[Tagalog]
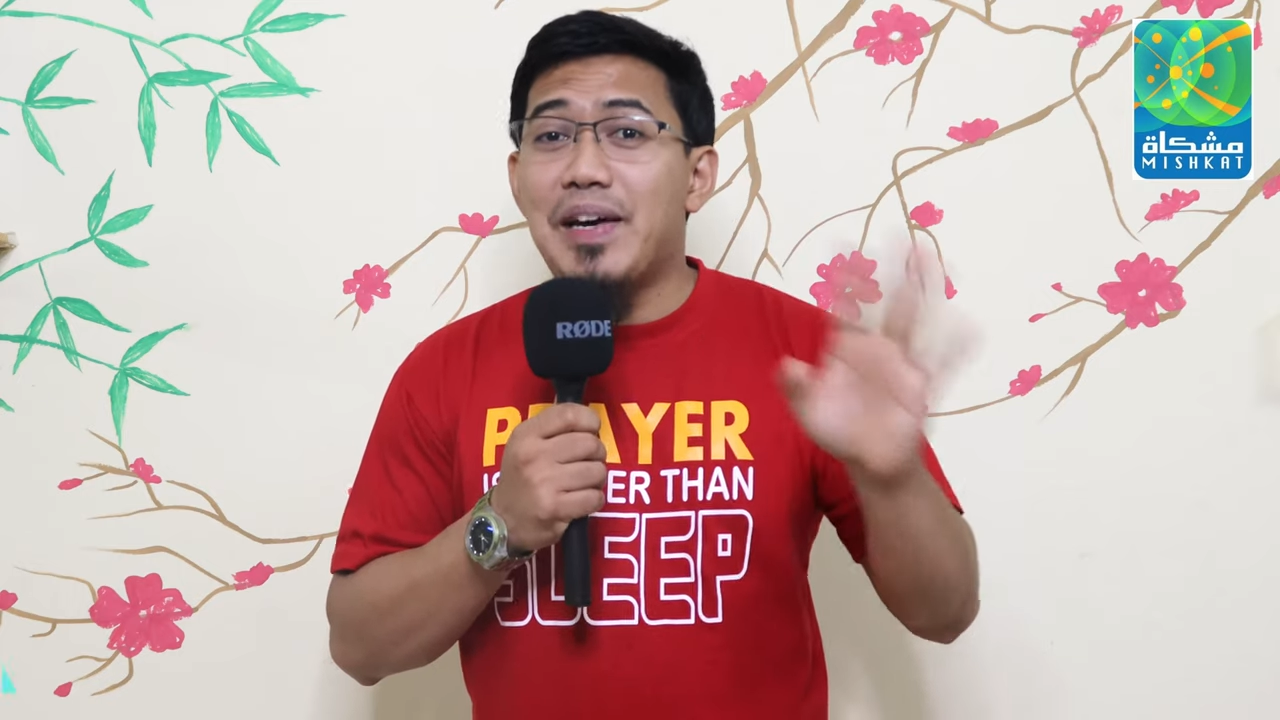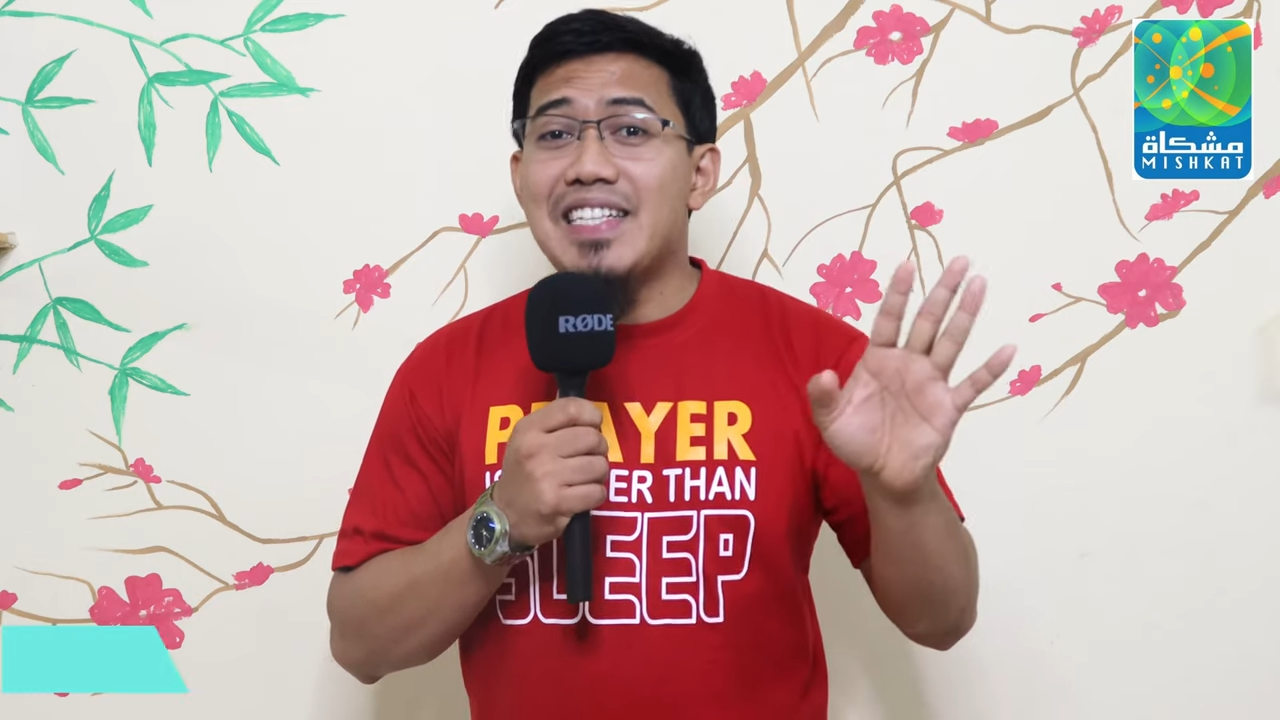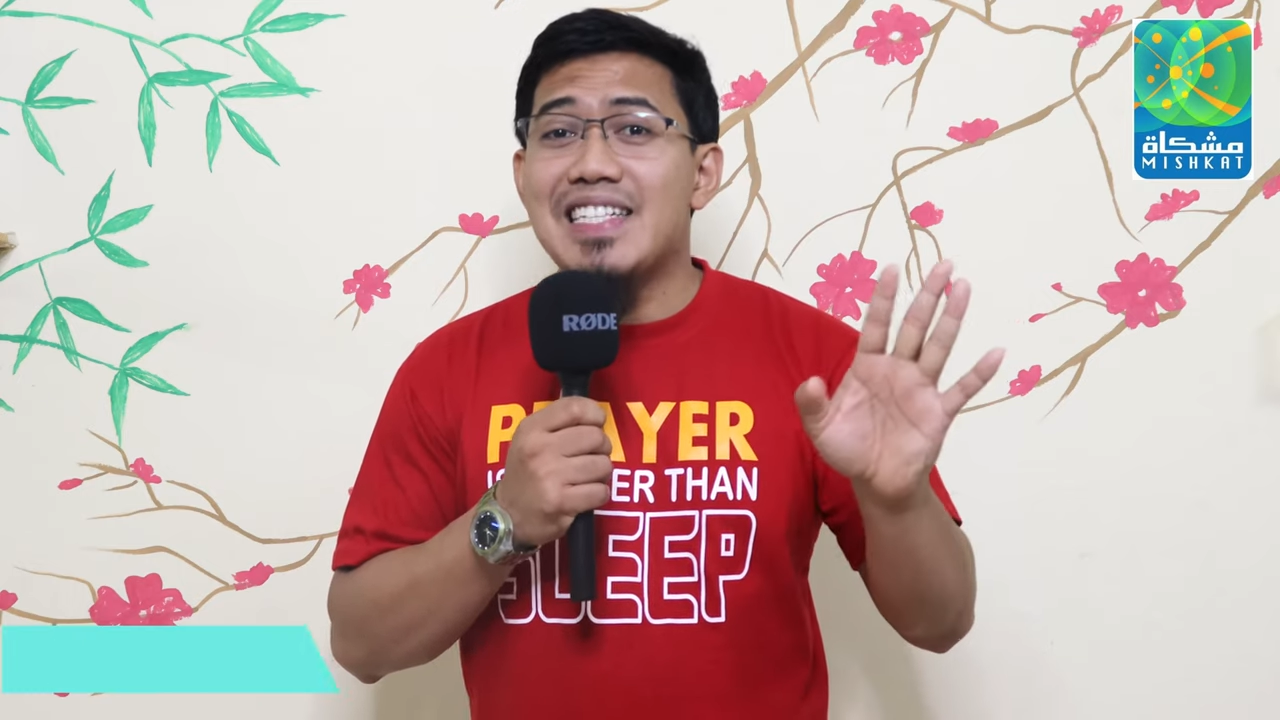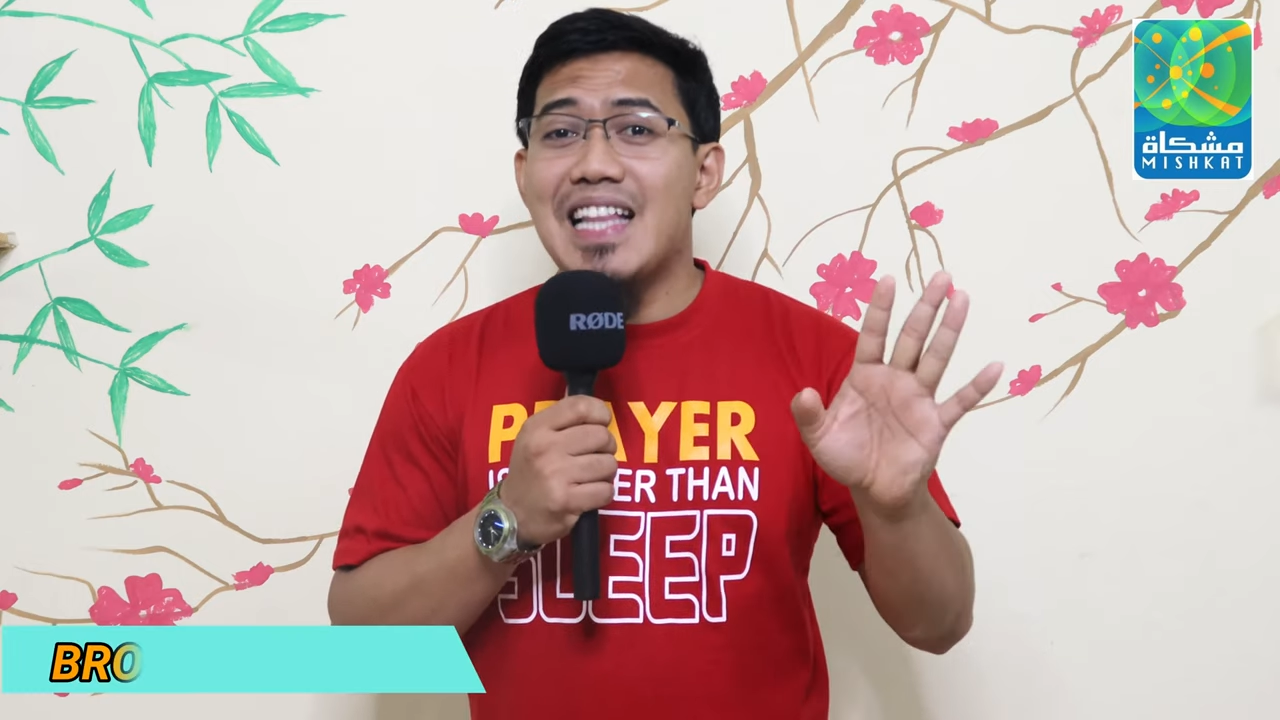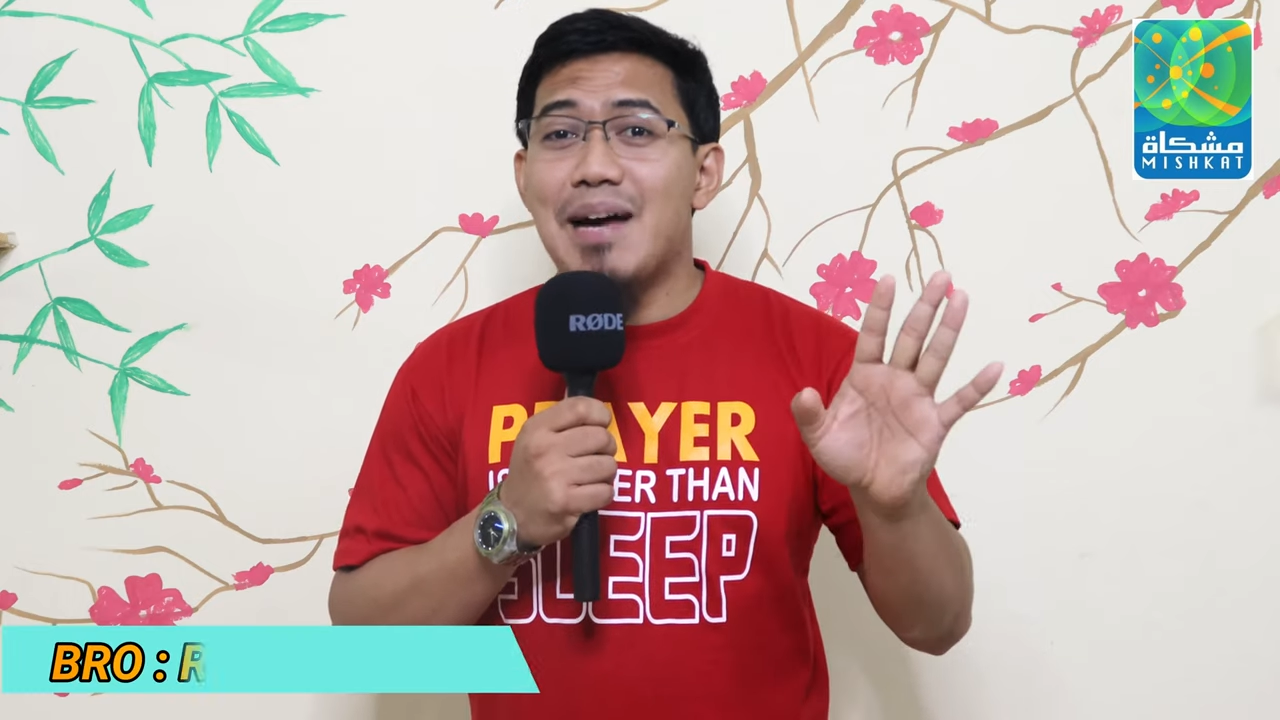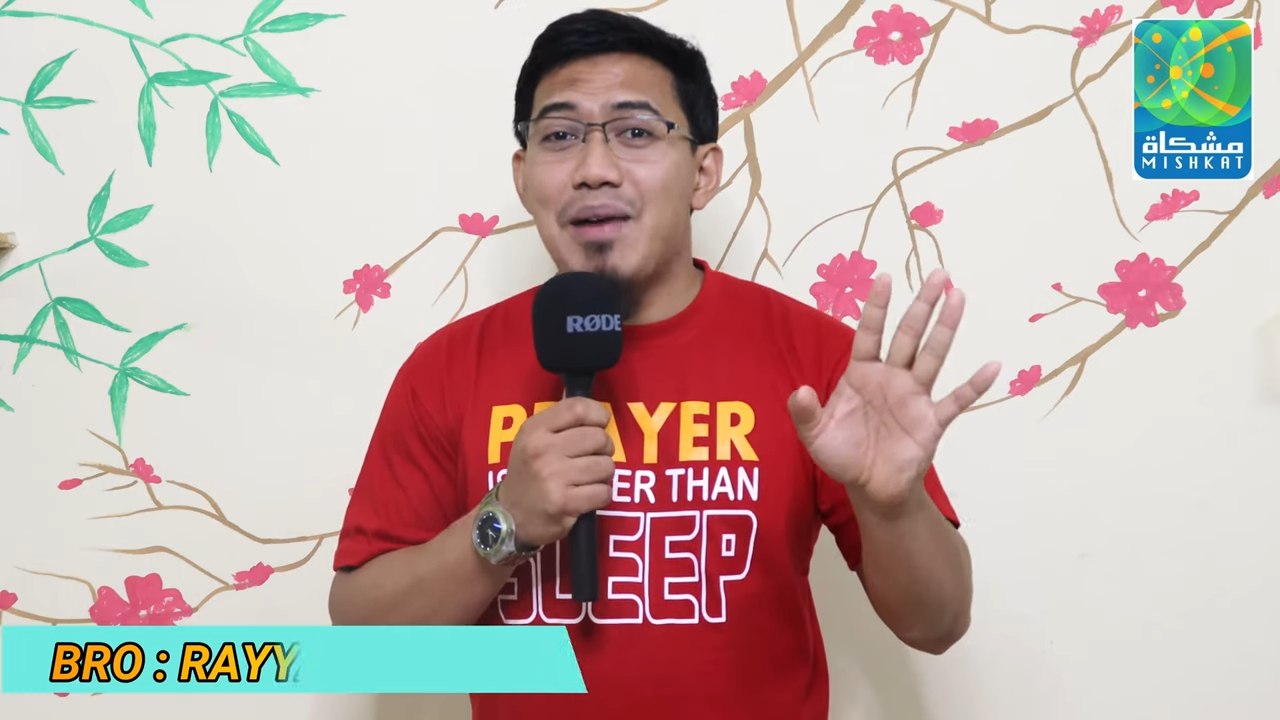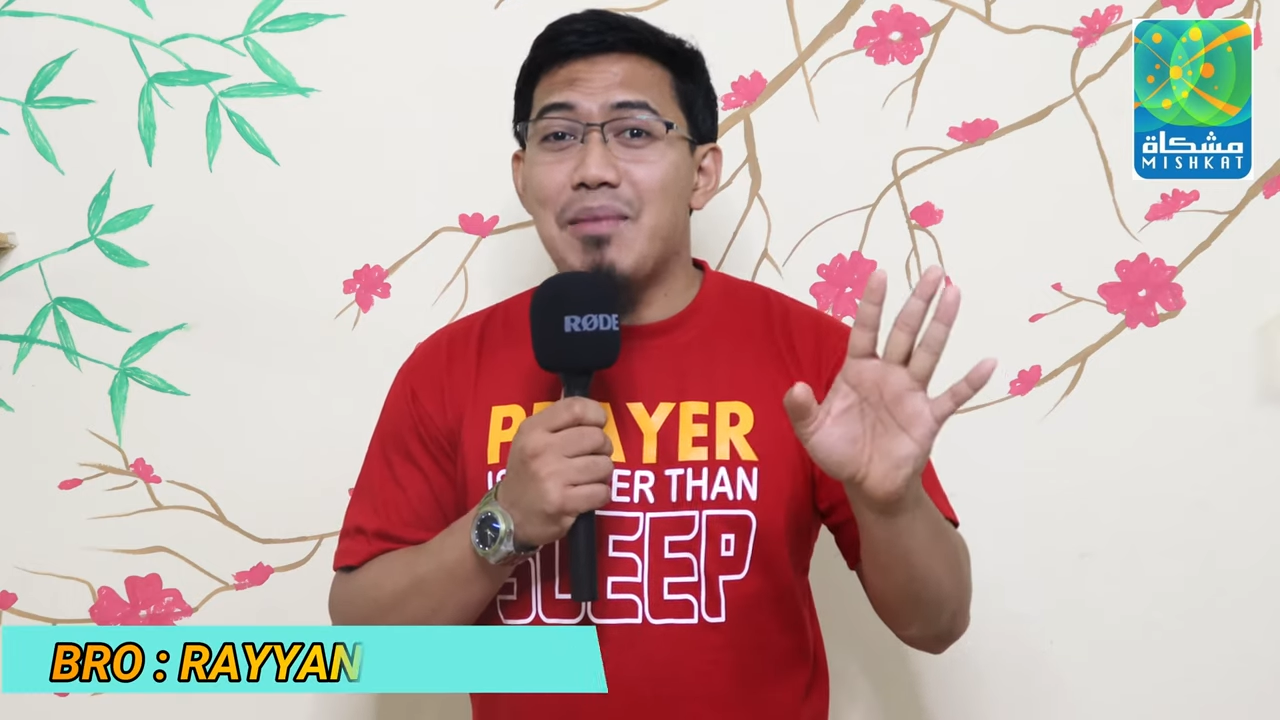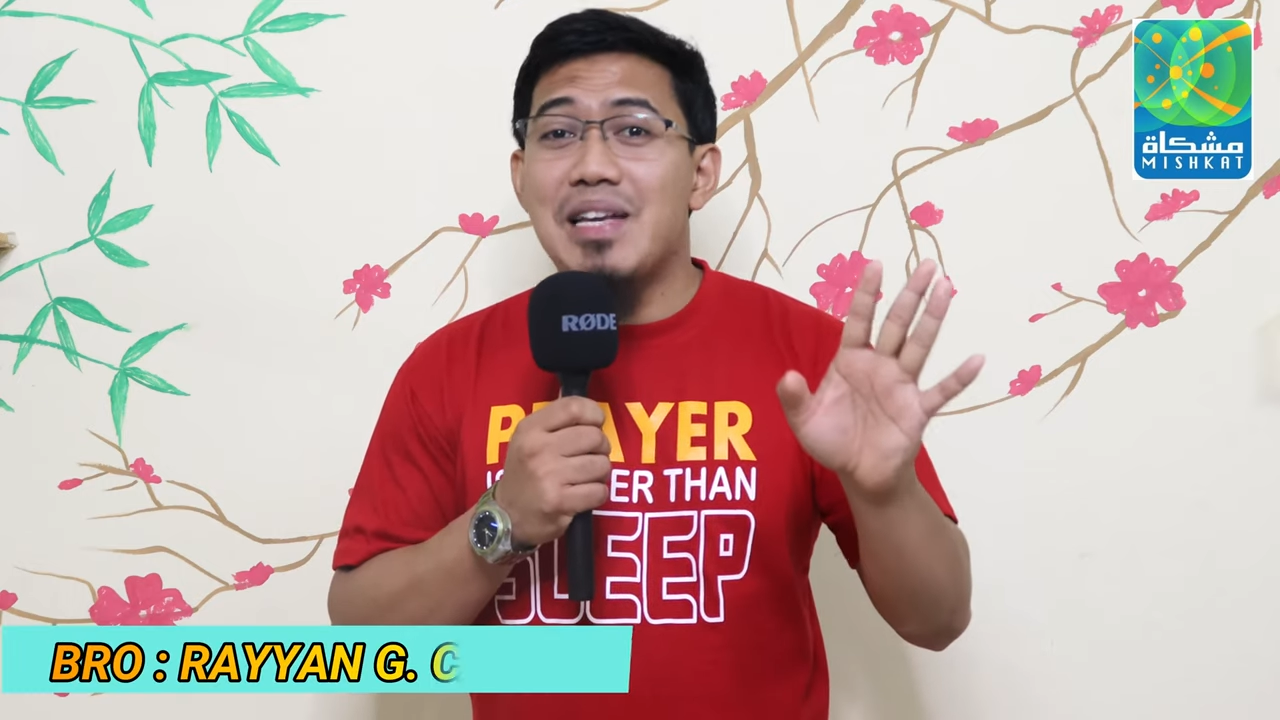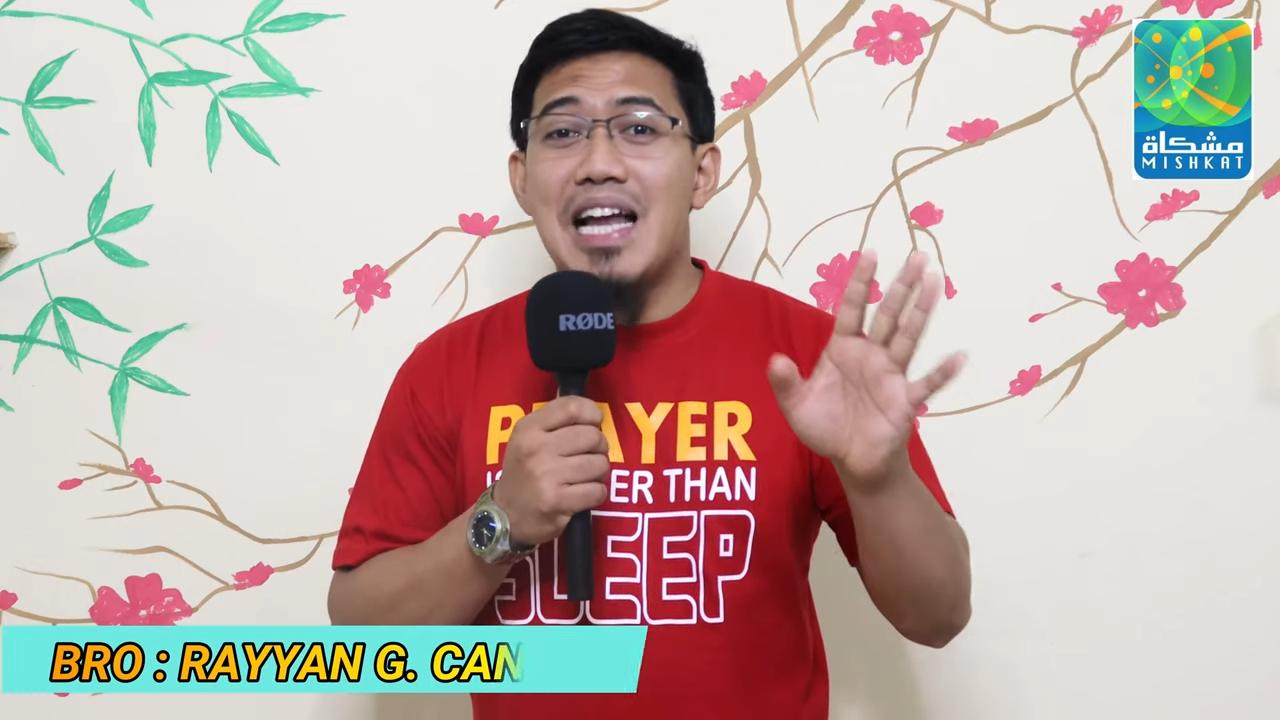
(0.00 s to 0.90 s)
beses lamang